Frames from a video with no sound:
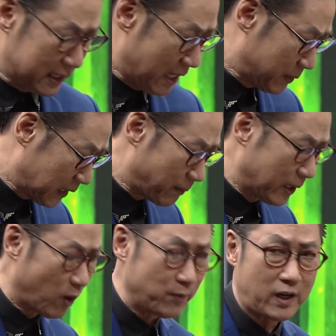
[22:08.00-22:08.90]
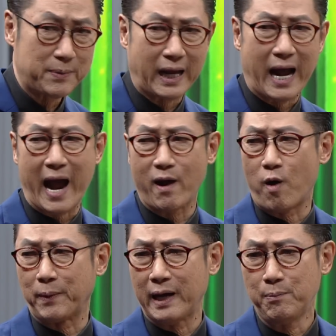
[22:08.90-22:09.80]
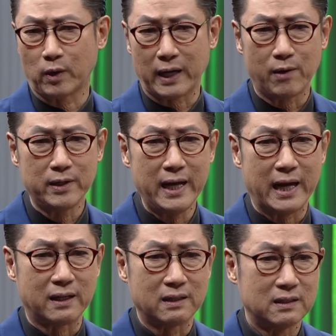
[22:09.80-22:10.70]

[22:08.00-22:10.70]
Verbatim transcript: ว่าไอ้เครื่องมือทำขนมนี่ก็ไปขายออกไปแล้วหมดแล้วเนี่ย